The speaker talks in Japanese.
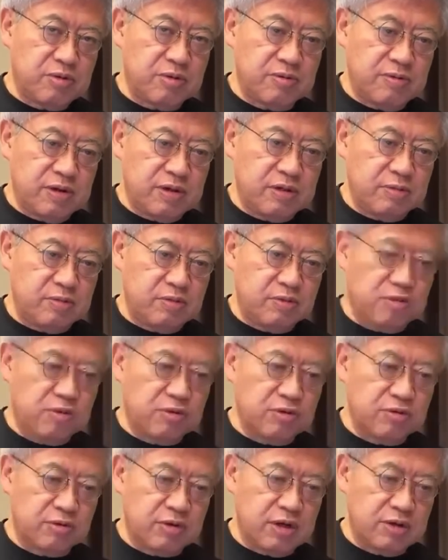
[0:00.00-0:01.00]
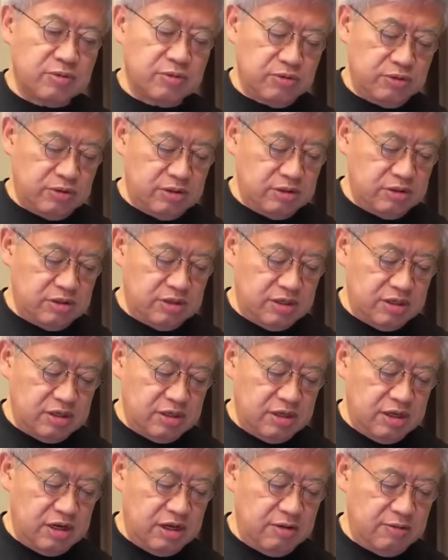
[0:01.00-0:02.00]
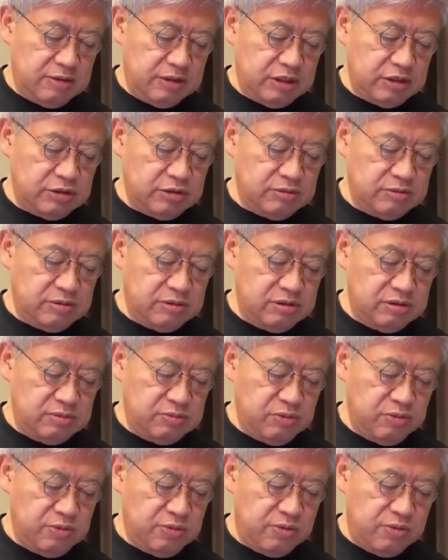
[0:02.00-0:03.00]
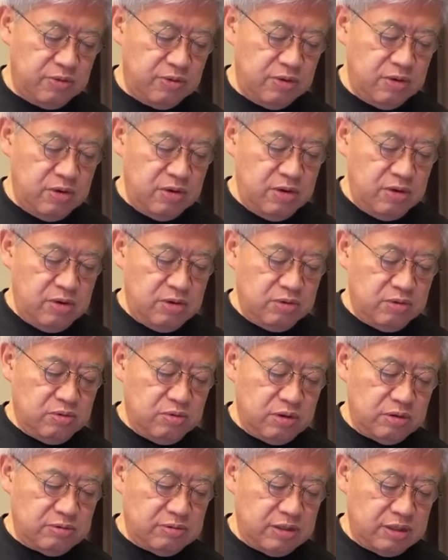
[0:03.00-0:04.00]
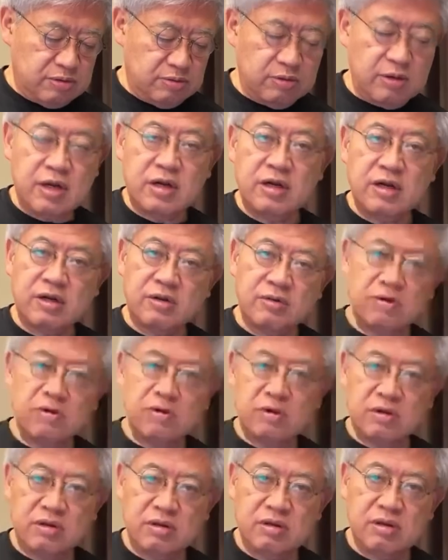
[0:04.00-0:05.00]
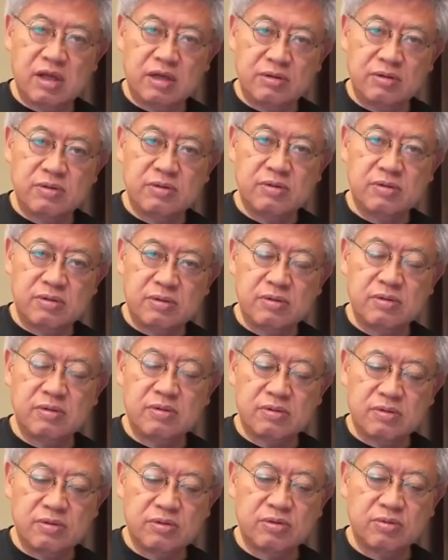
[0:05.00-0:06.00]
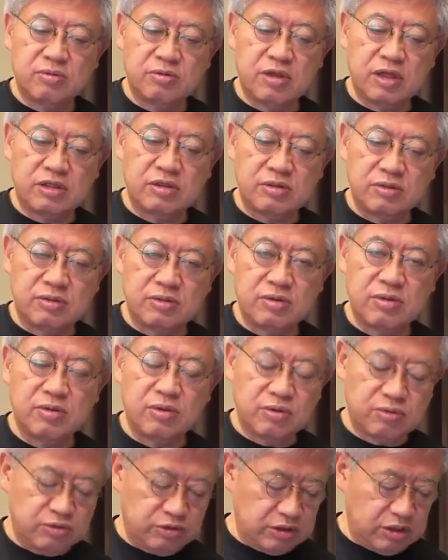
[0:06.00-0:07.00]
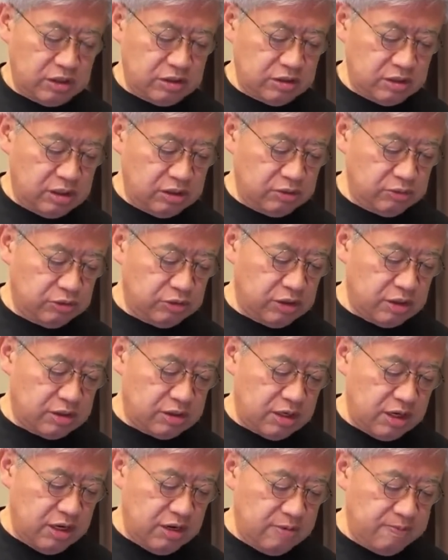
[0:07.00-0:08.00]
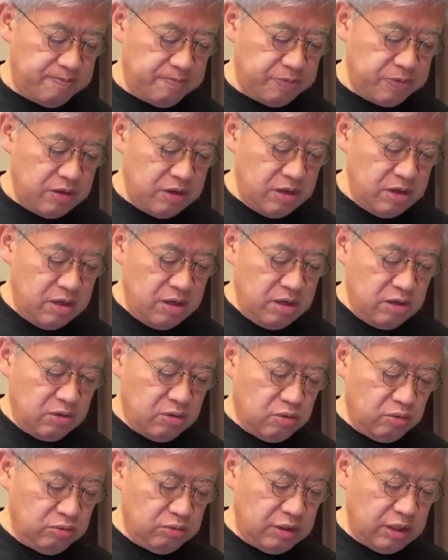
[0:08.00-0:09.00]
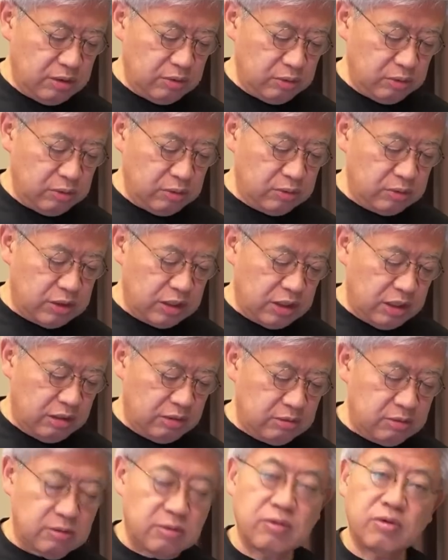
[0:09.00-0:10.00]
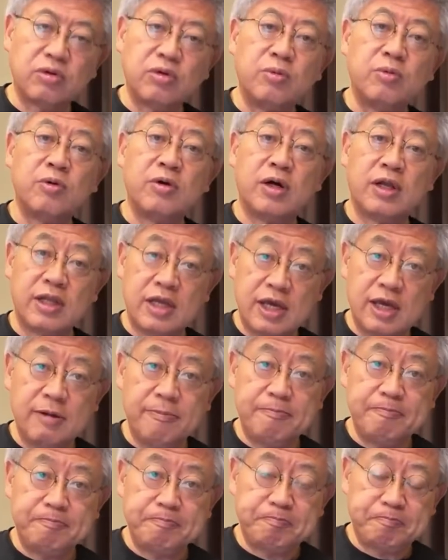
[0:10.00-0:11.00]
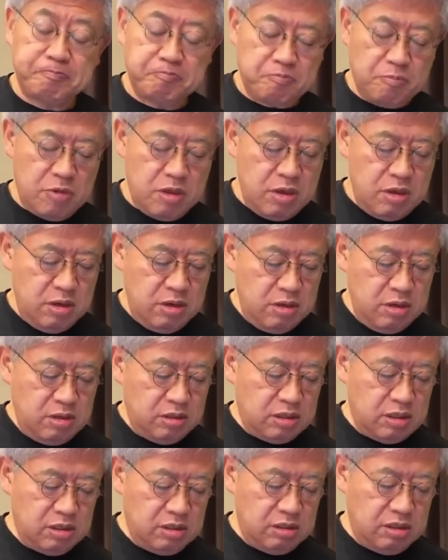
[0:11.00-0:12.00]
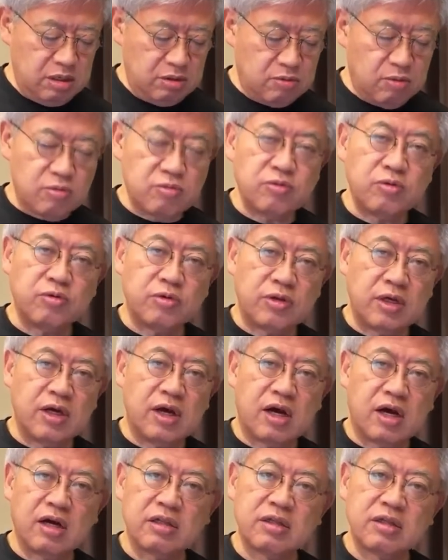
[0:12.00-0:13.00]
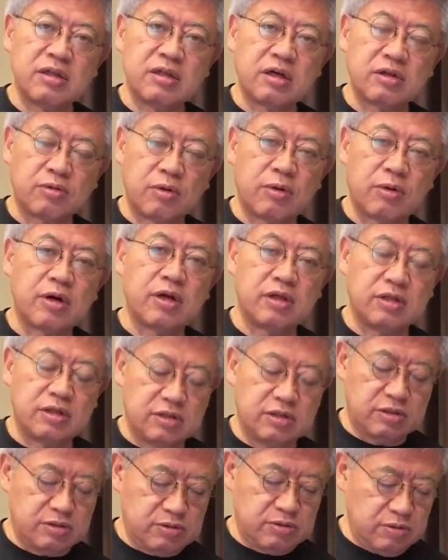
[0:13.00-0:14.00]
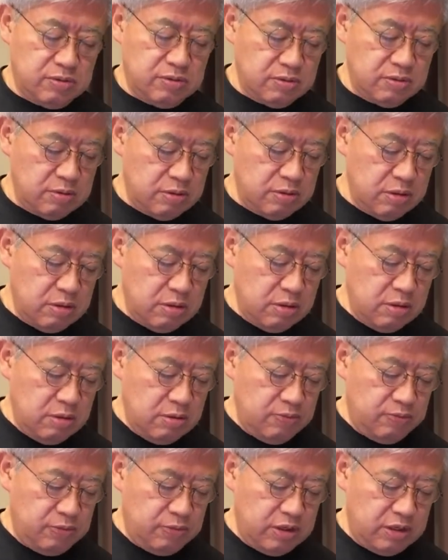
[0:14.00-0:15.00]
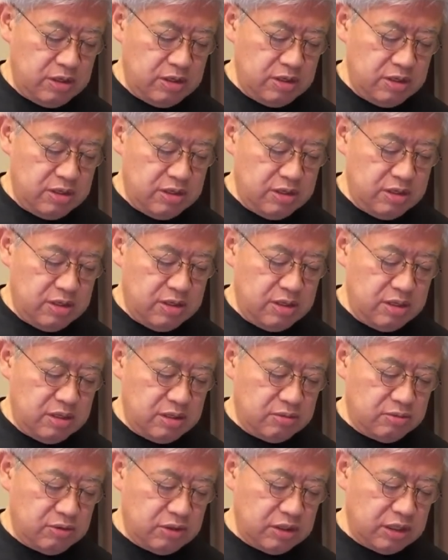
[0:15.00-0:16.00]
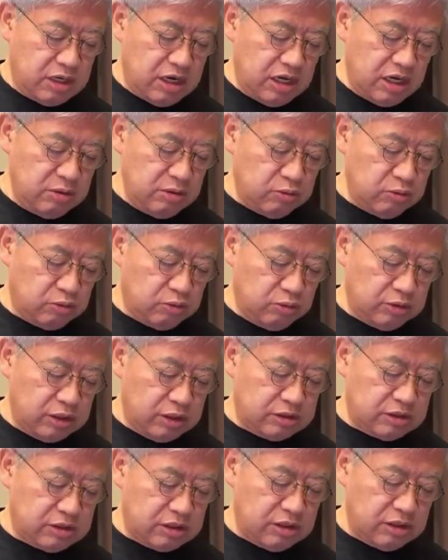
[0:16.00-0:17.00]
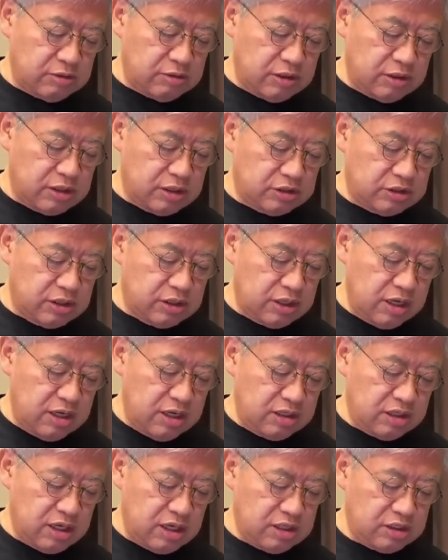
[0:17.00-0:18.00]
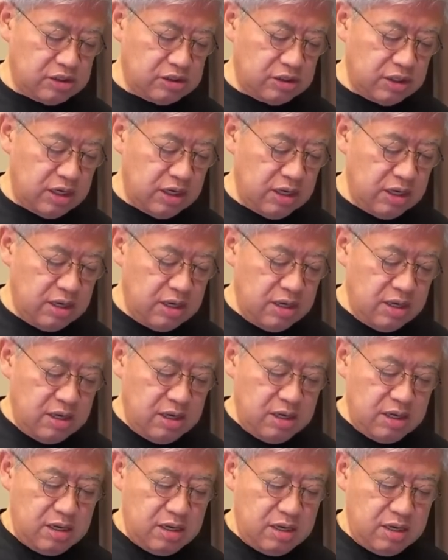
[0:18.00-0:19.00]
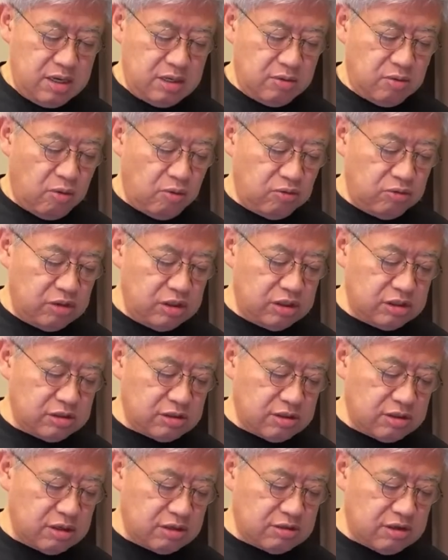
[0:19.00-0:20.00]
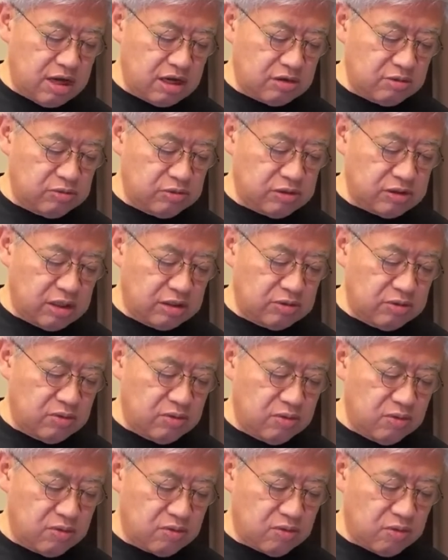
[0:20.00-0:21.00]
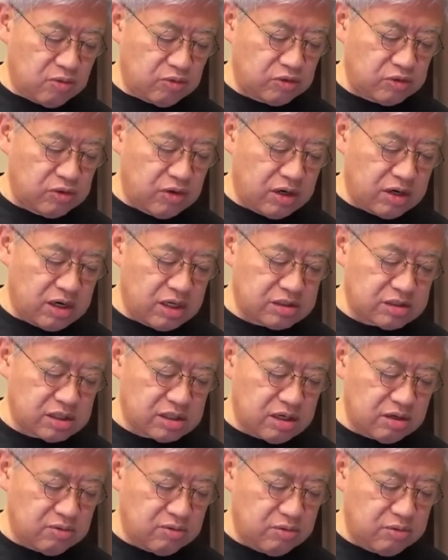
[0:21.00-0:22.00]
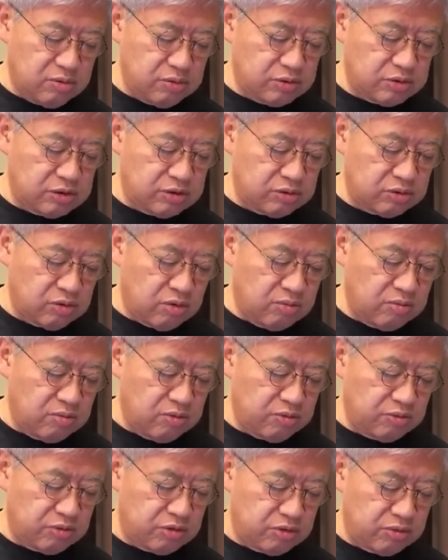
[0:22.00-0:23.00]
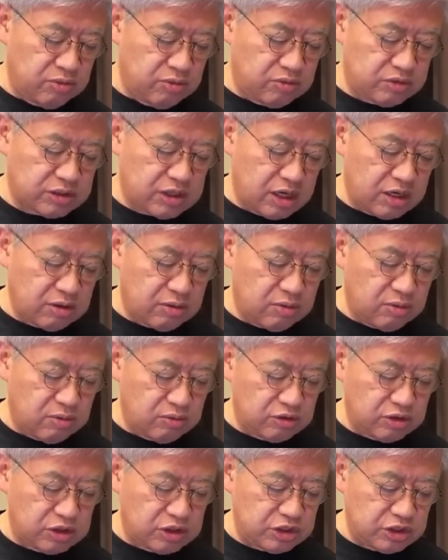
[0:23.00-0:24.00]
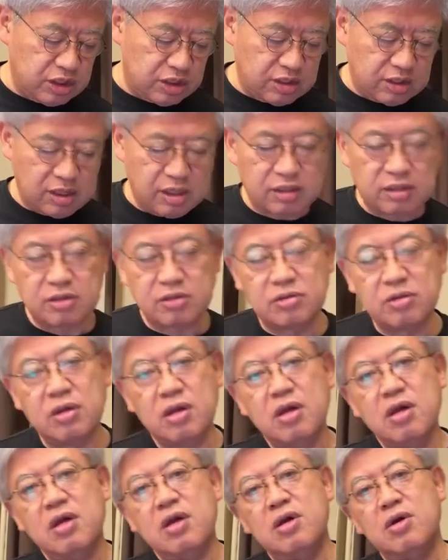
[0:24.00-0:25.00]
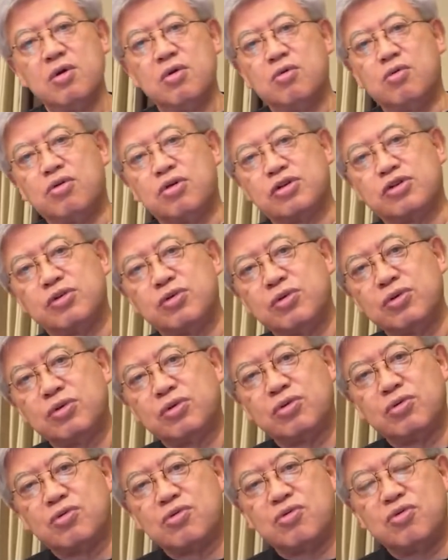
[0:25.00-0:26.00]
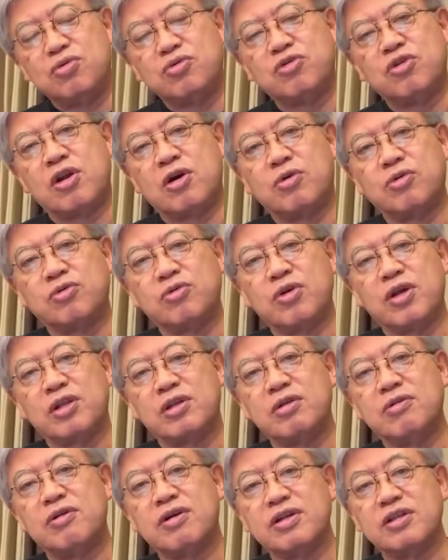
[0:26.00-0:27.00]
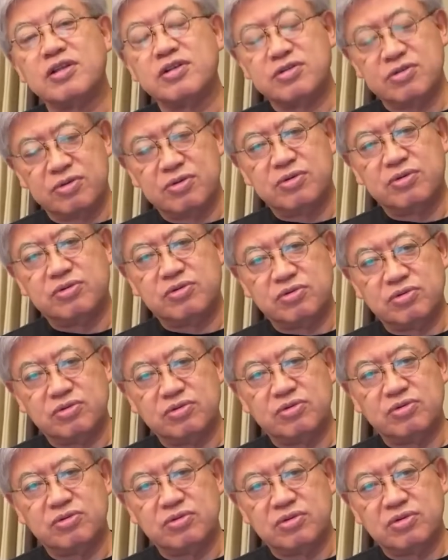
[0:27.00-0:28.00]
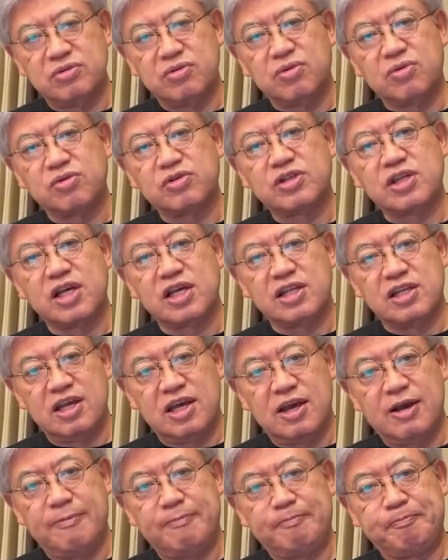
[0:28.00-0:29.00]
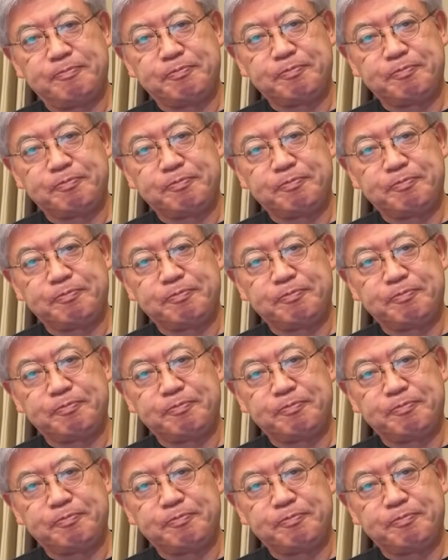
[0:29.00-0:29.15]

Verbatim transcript: これはでも根拠ないこと言ってんじゃないんだよね。私もこれくらいの年齢の人、あのー、子供たちを教育した人間としたらね、こんなことをできる子供がね、現代国語で赤点なんか取らなすよ。で、これいかにも取ってつけたような話でね、第一ね、えー、国立科学博物館の報告書、赤坂御用地のトンボ類を参考にしながら、これ相当高度なことをやってるわけですよ、15、6歳で。